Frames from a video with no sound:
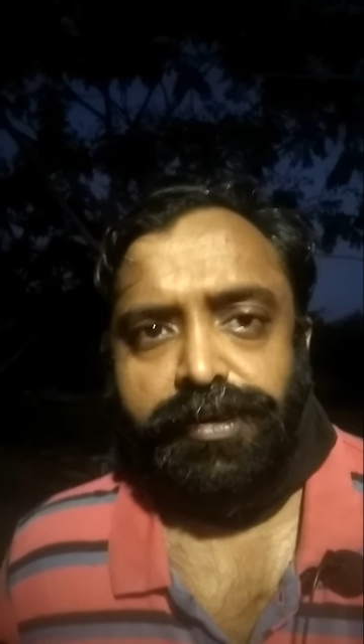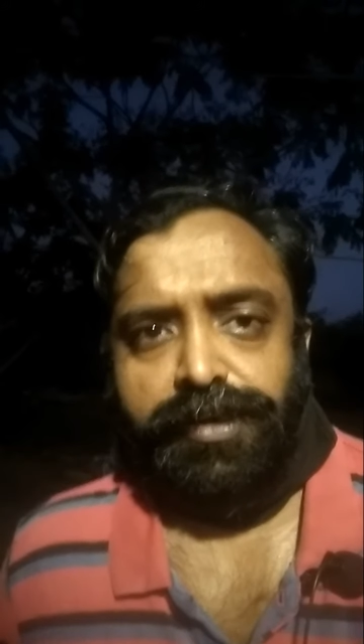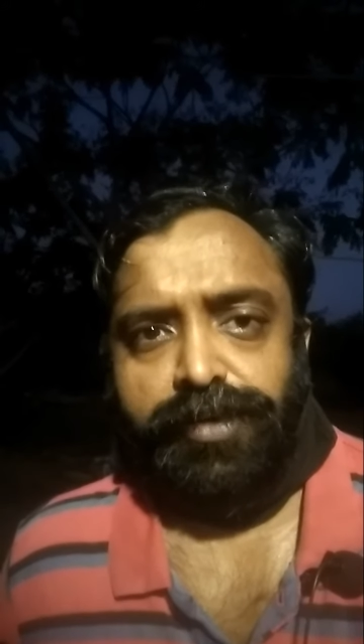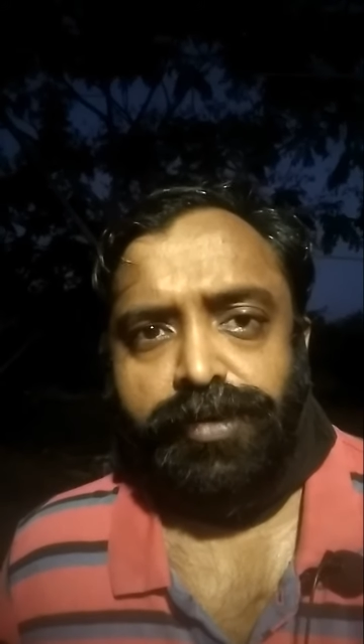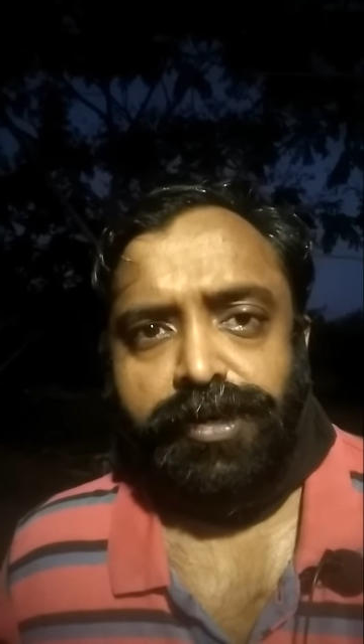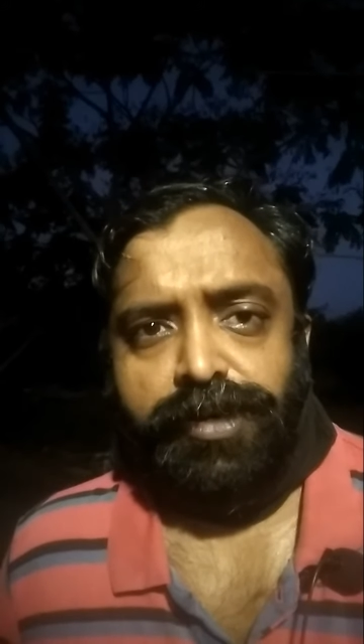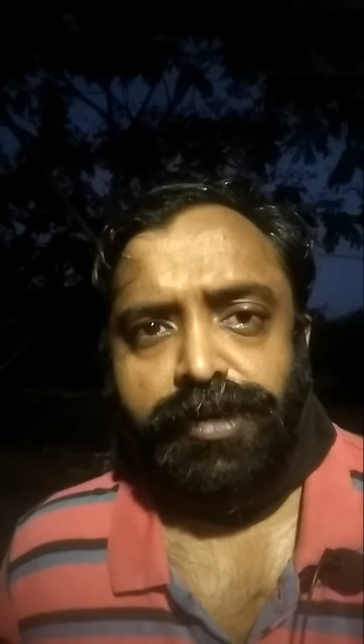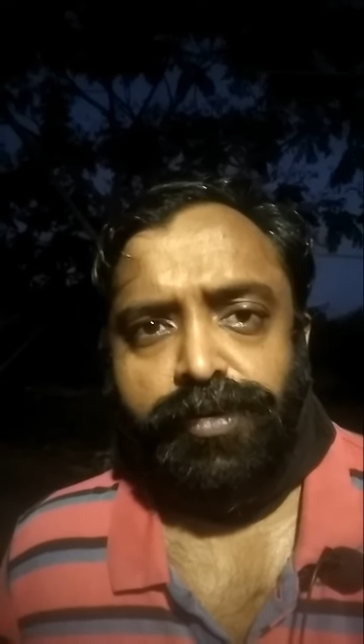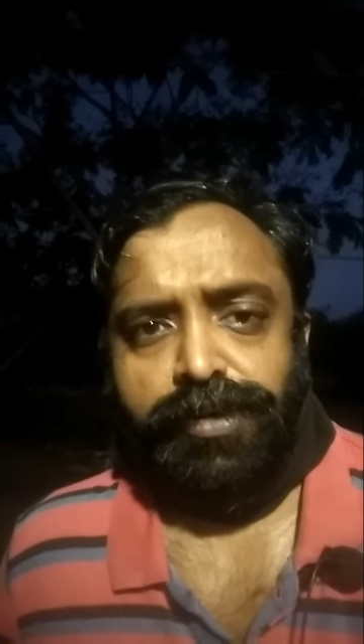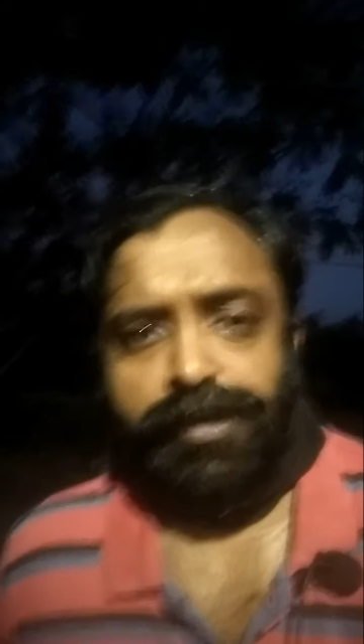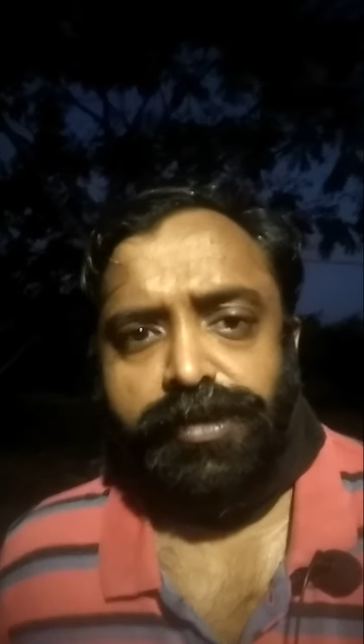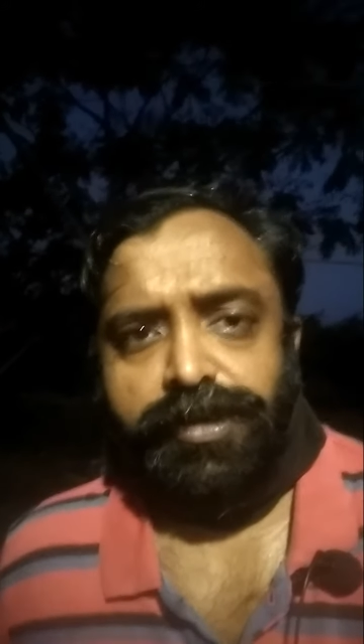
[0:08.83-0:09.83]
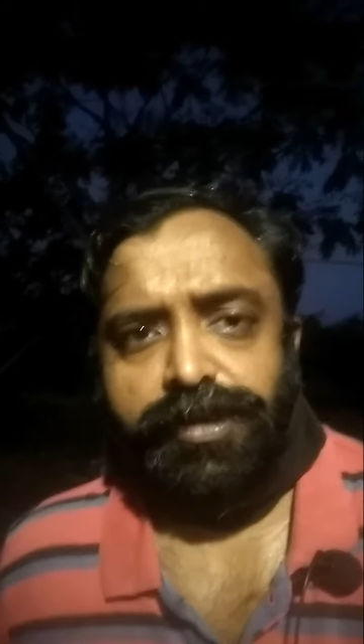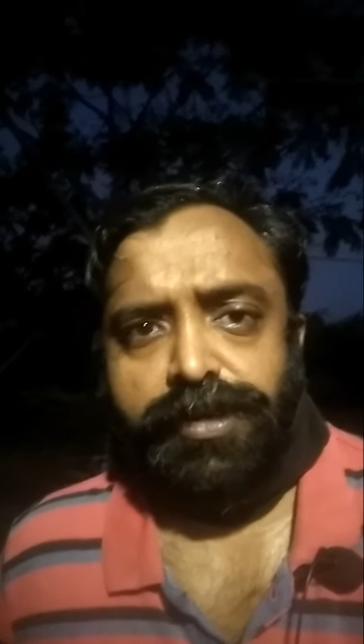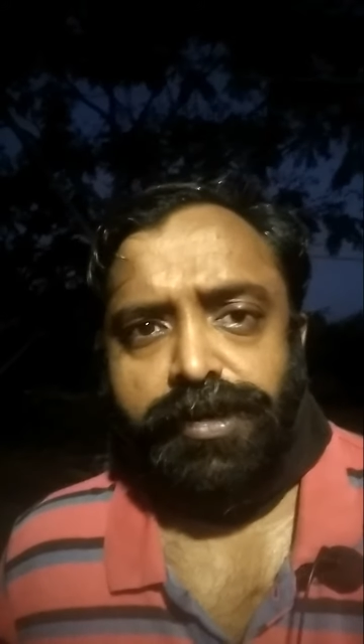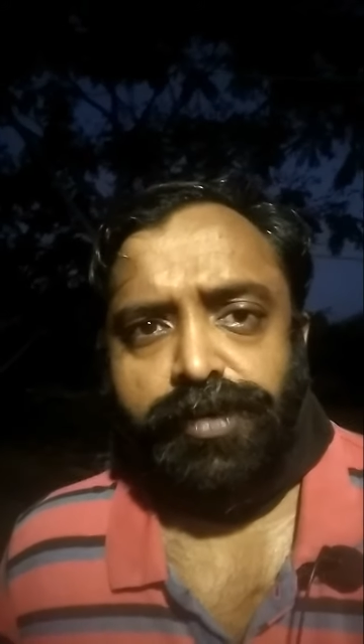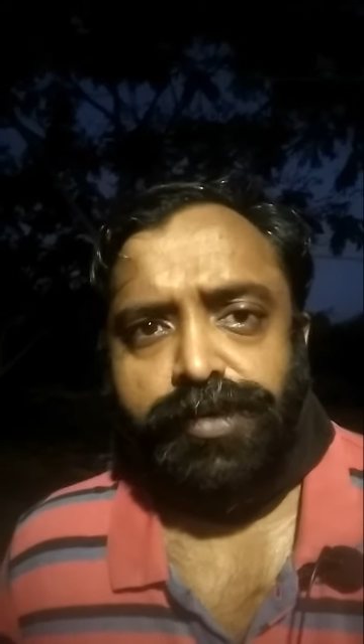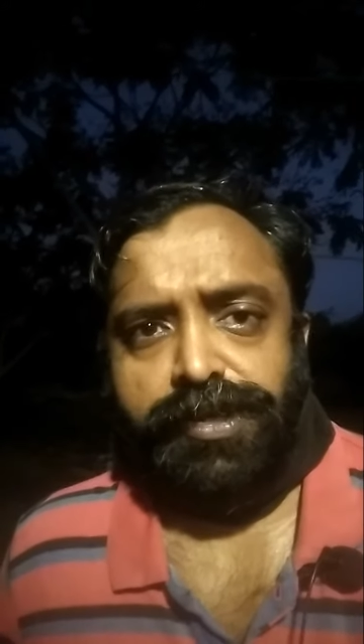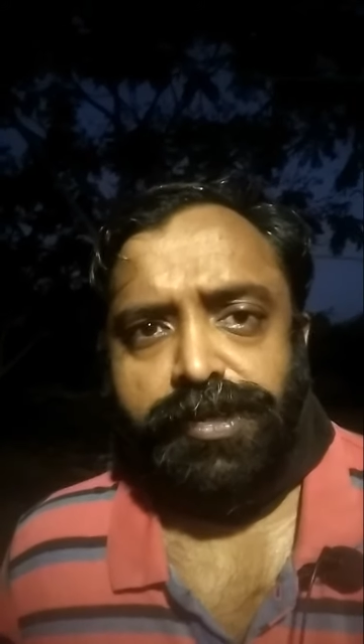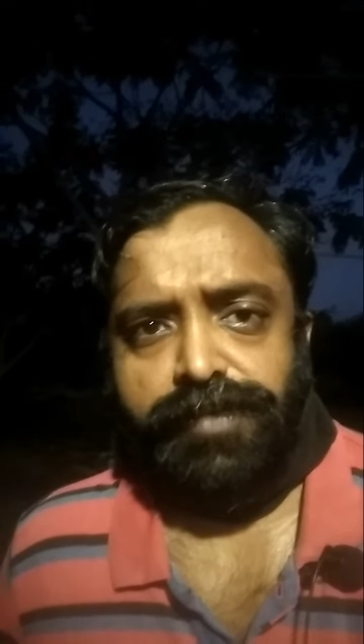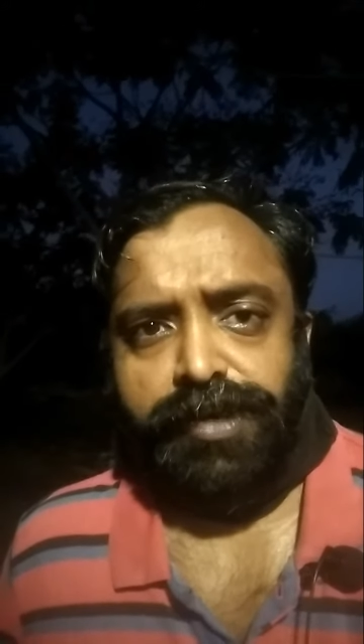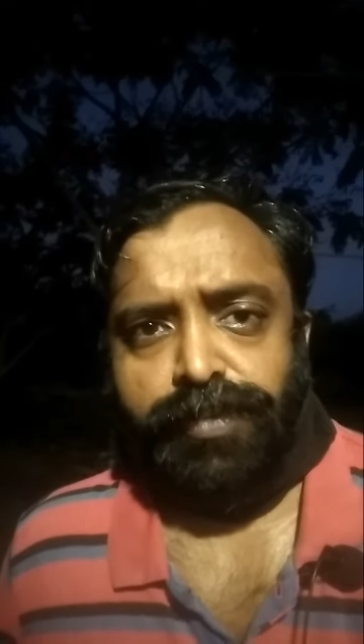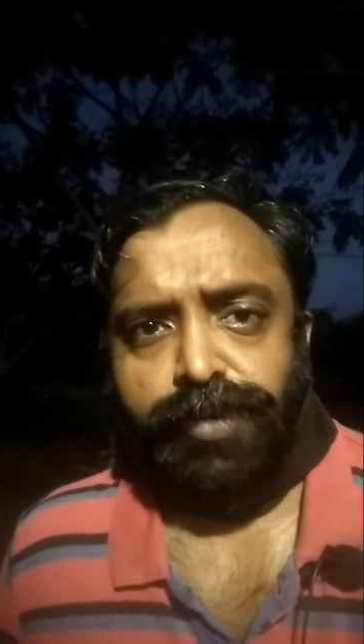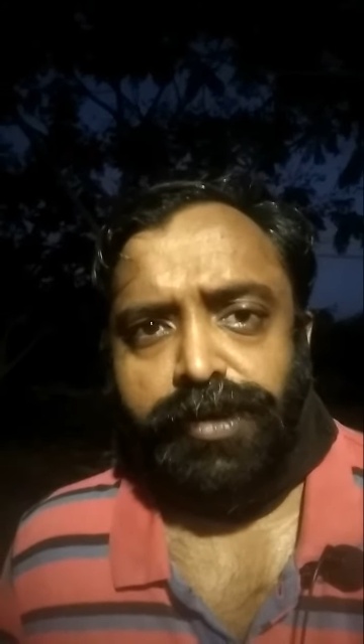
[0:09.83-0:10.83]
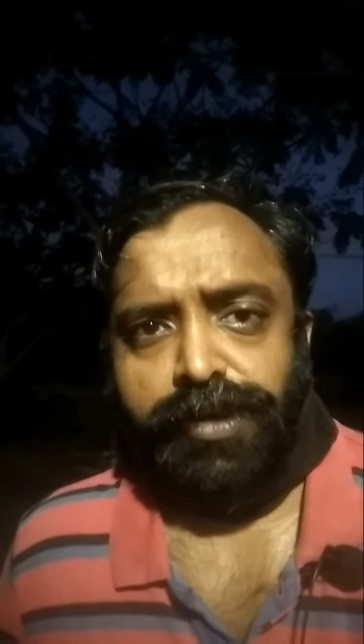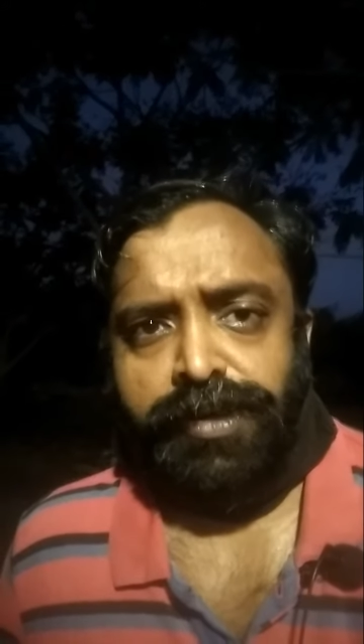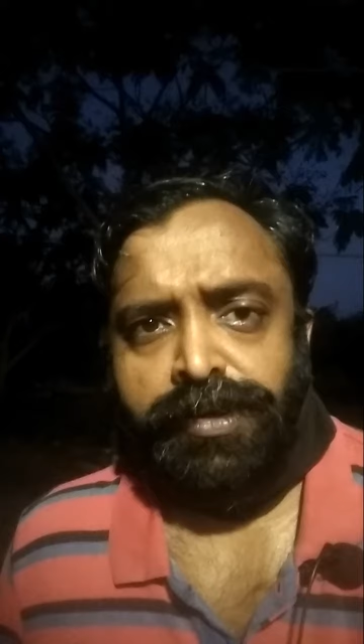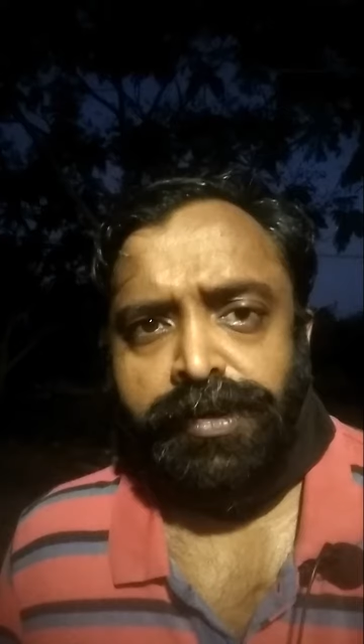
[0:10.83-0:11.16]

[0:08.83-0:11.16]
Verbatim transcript: நான் உங்ககிட்ட ஒரு சின்ன ரெக்வஸ்ட் தான் வைக்க போகிறேன்